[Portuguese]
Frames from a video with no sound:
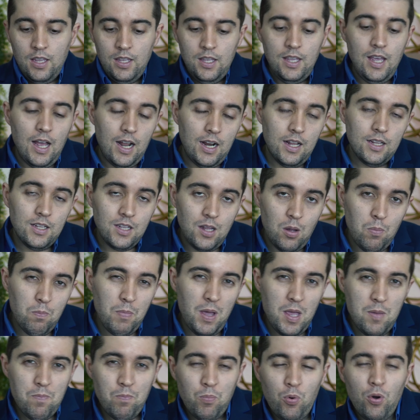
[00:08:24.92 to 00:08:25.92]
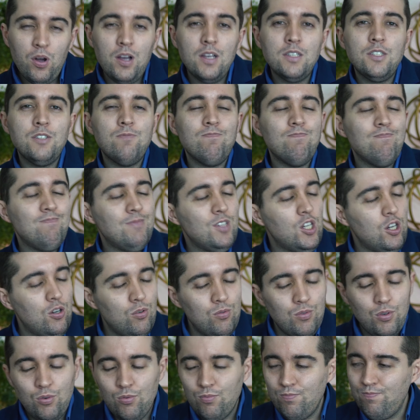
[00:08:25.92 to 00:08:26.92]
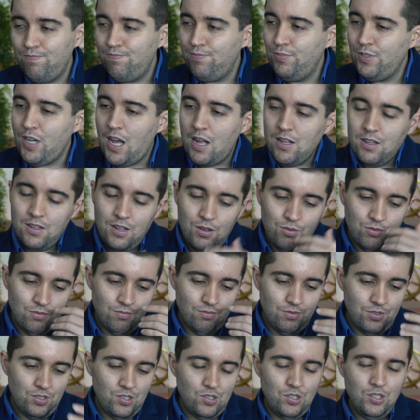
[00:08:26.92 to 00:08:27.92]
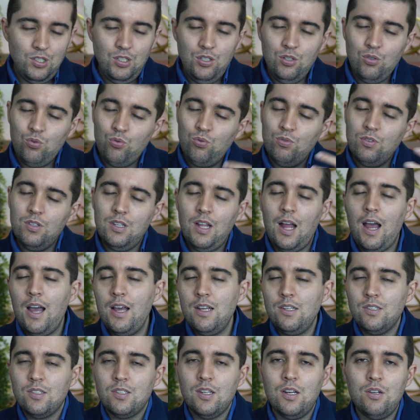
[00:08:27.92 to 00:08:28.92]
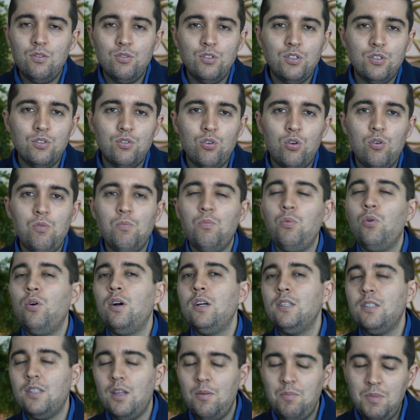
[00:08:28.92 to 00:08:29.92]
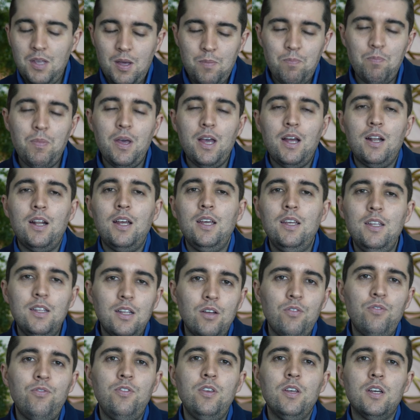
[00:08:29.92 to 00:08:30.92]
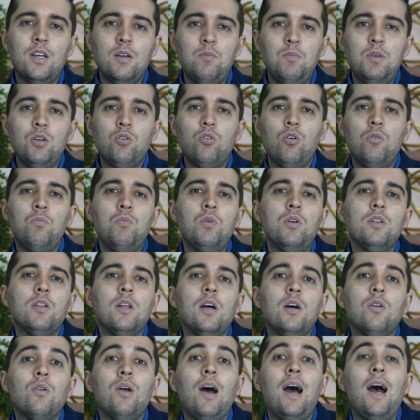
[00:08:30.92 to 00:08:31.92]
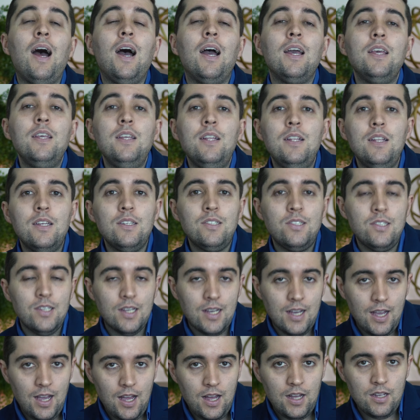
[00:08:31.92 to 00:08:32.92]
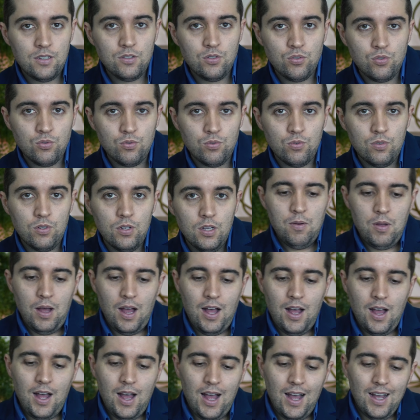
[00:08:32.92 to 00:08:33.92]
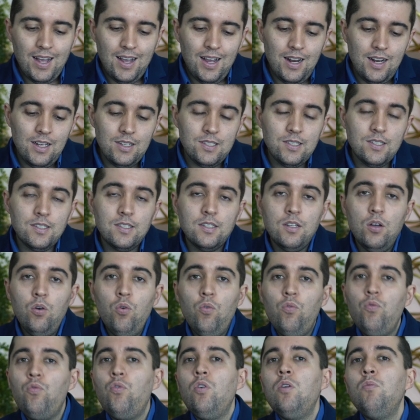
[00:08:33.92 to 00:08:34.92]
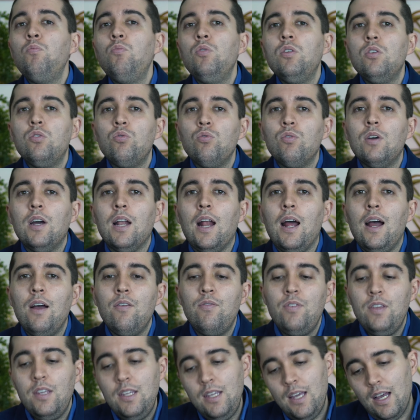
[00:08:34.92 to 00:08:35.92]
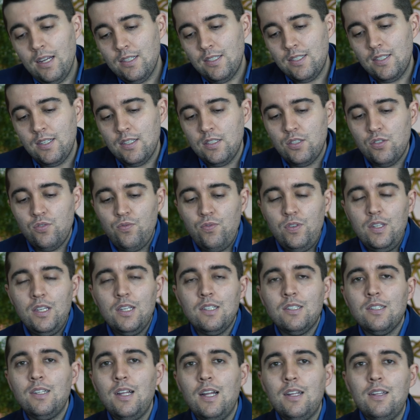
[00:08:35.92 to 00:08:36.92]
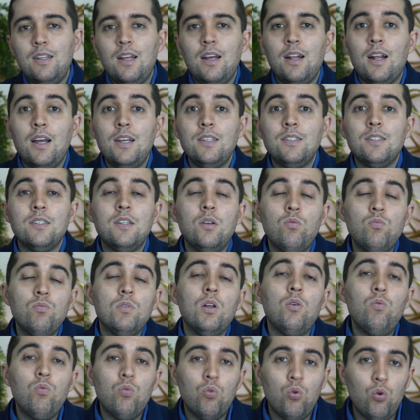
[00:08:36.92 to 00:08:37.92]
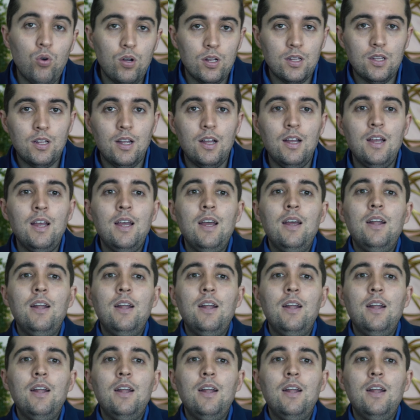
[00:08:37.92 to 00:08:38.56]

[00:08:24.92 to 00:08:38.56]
E ela também pode, não, eu já tenho 5, 10 anos de trombose, a minha perna ainda fica me incomodando. Aí, nesse caso, a agressão foi muito grave e essas vias laterais não dão conta.